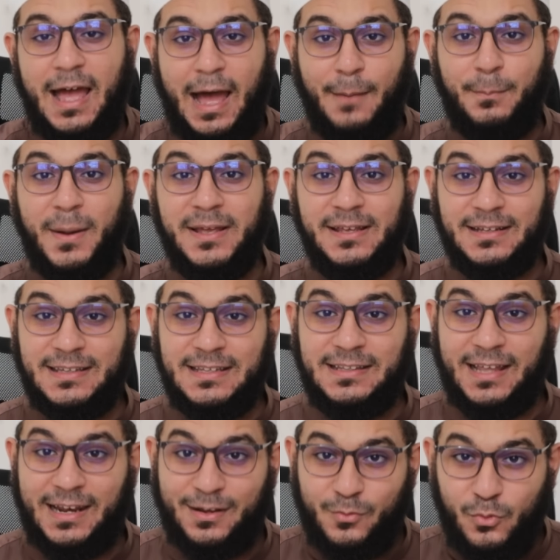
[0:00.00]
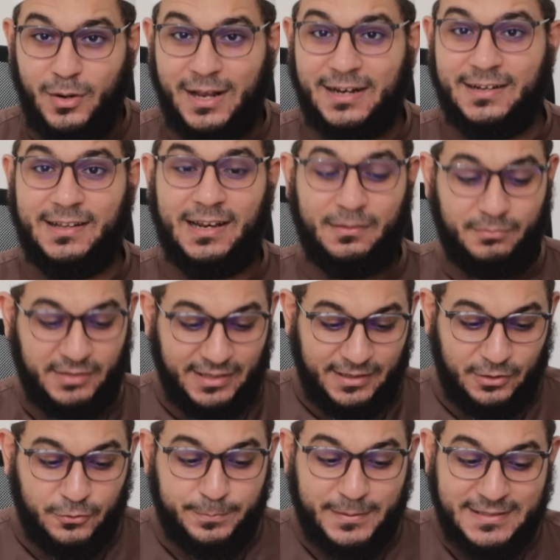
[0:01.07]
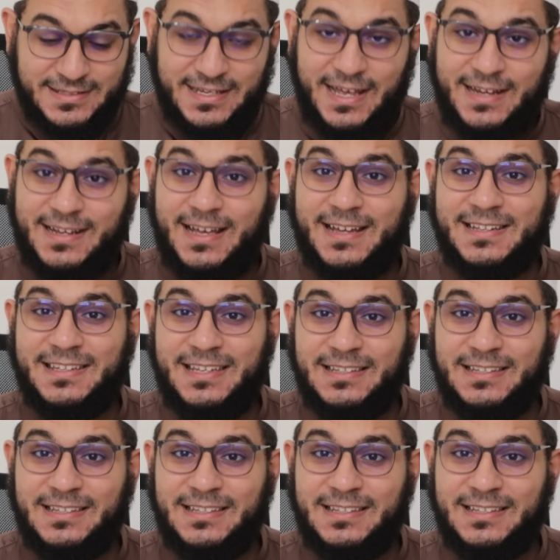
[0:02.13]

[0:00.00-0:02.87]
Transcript: Apa yang kita lakukan dalam kehidupan sehari-hari